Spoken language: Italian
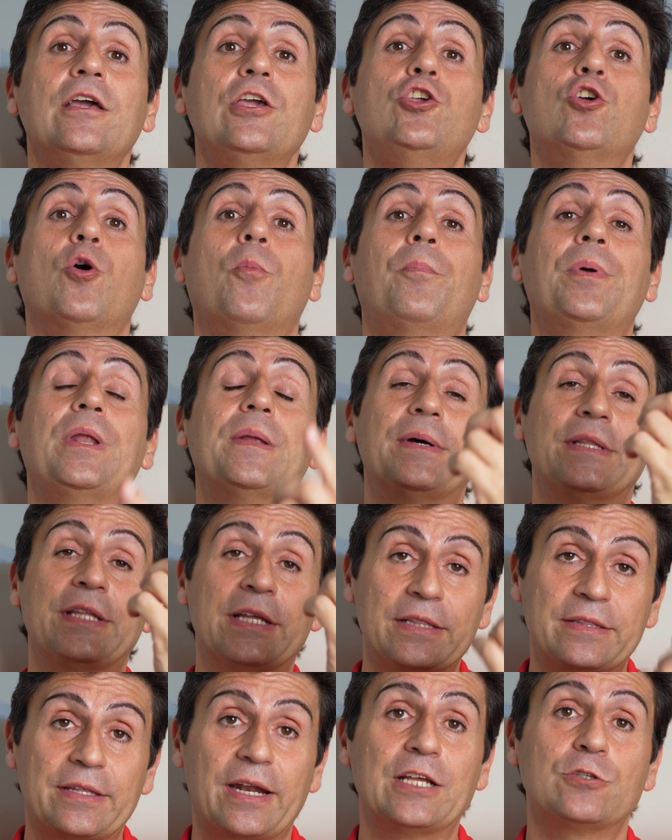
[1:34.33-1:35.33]
io prima di
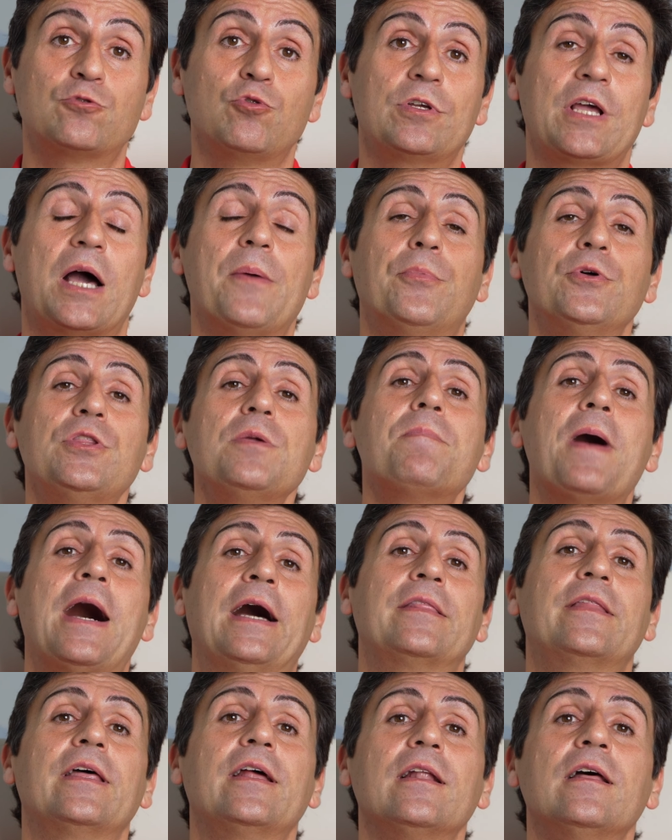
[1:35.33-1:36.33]
entrare sul campo di
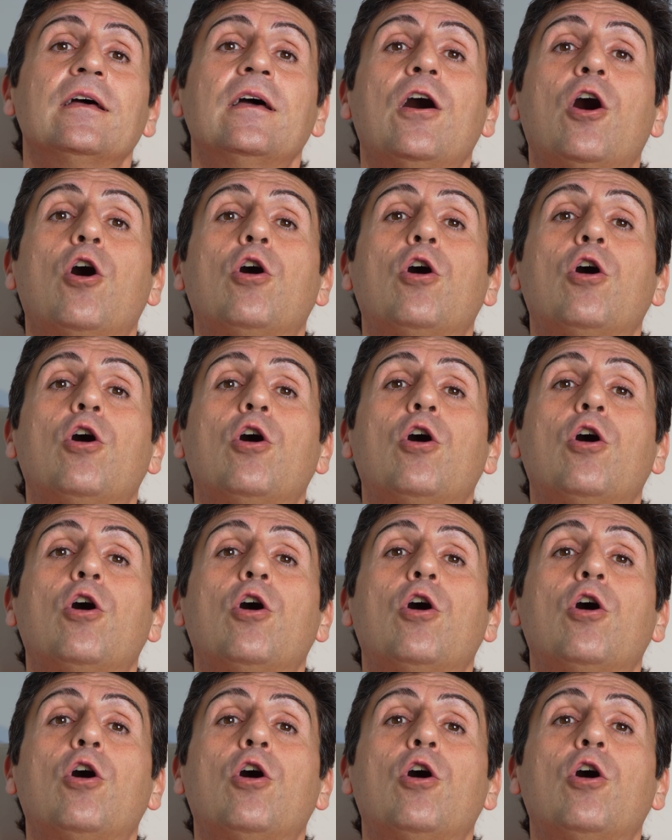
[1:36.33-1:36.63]
padel